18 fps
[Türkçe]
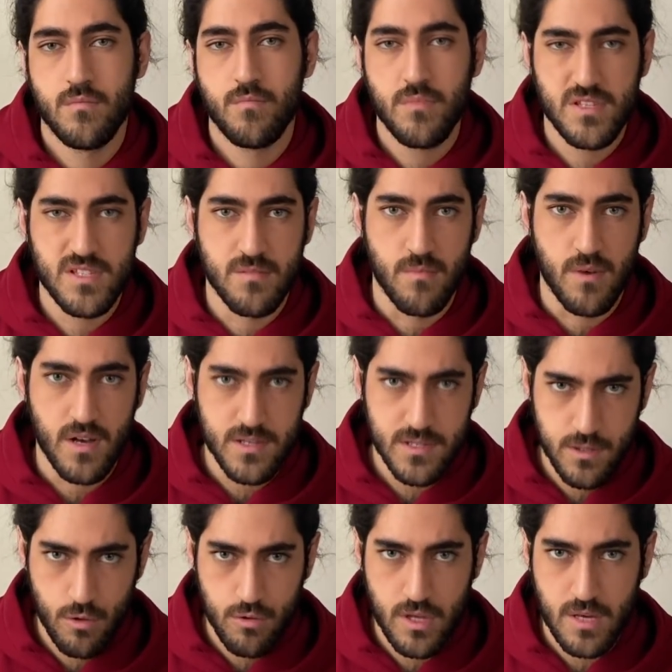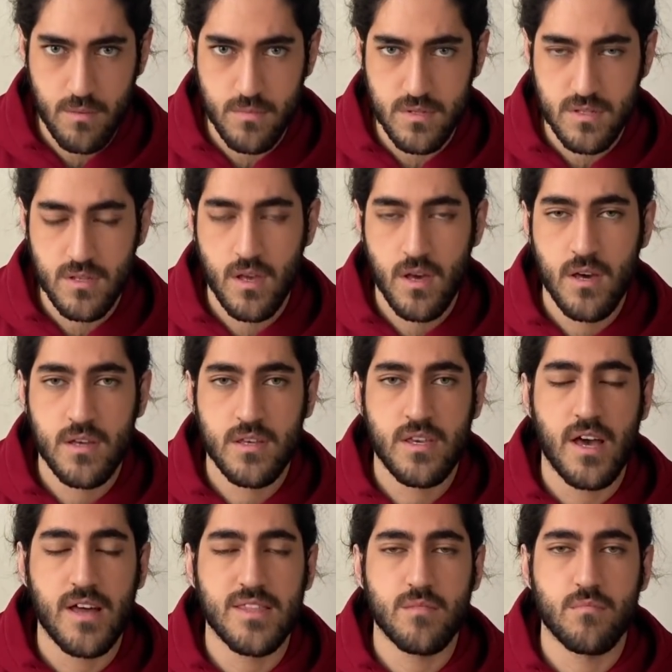Bizim asıl olayımız
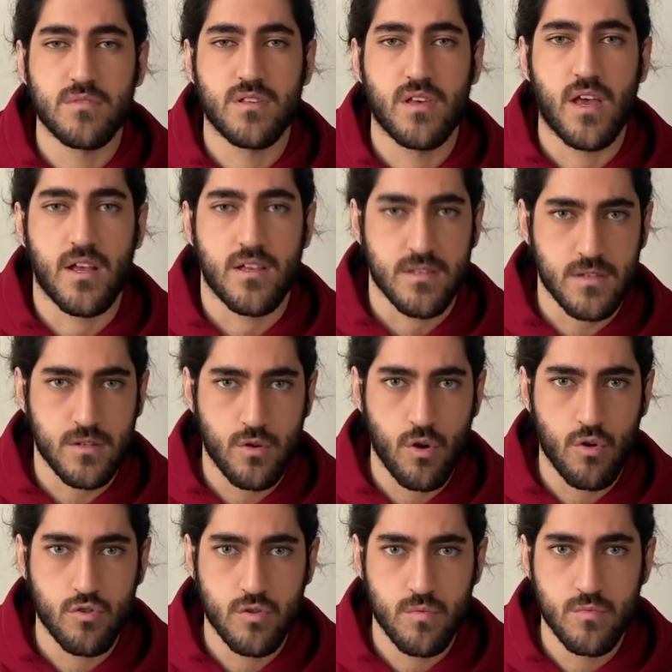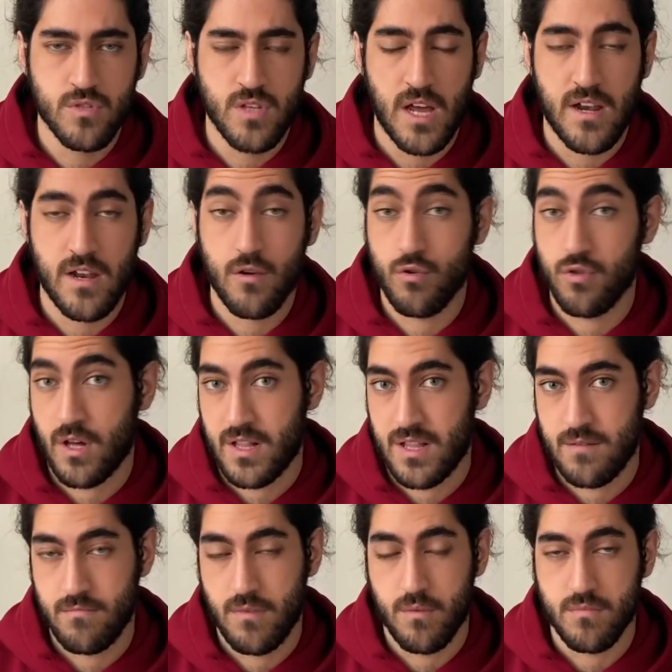kendimizi eksik gördüğümüz yerlere
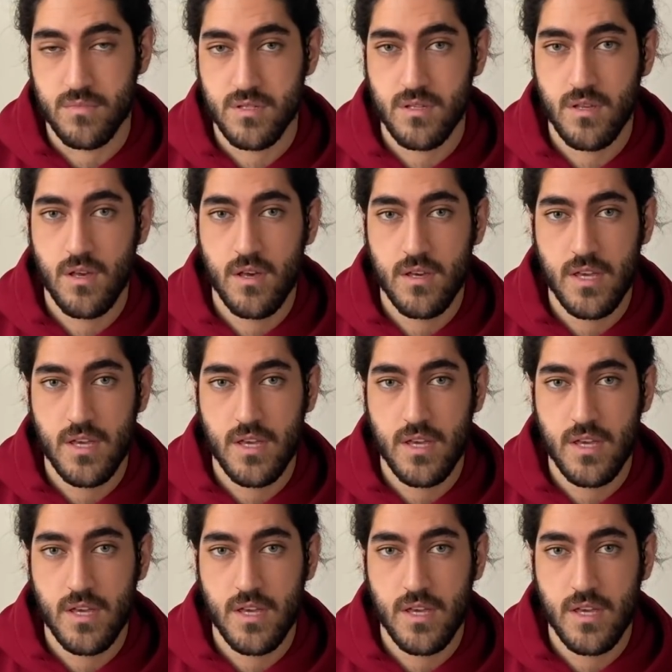odaklanmamız,